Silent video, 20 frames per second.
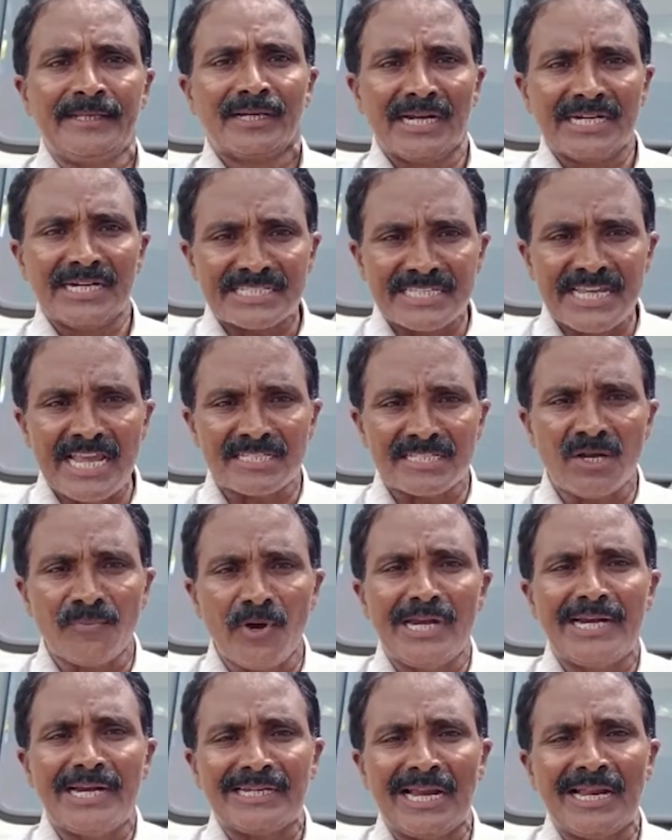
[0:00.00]
కానీ
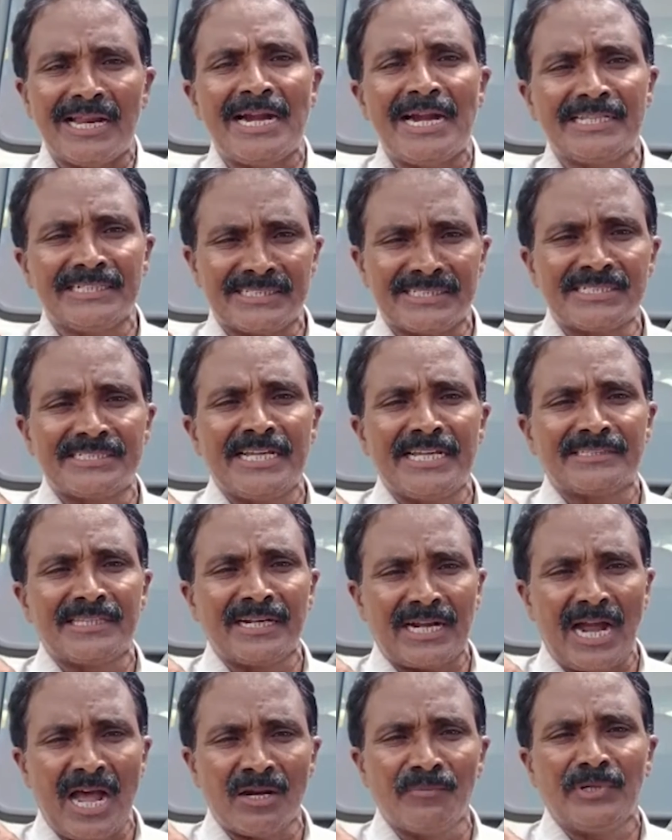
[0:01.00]
సీసపాలు ఎట్లా లాఠీ చార్జ్
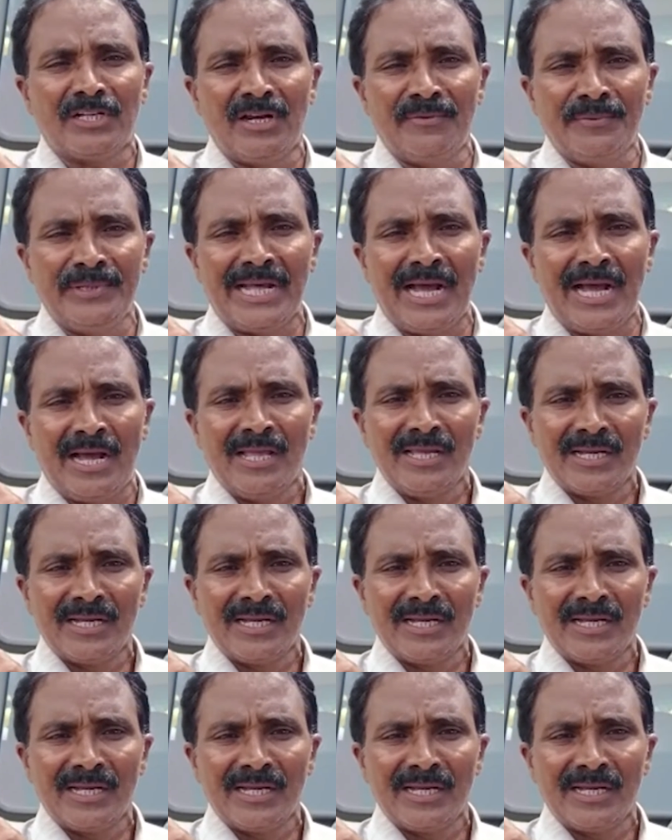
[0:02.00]
చేస్తారు కార్మికుల మీద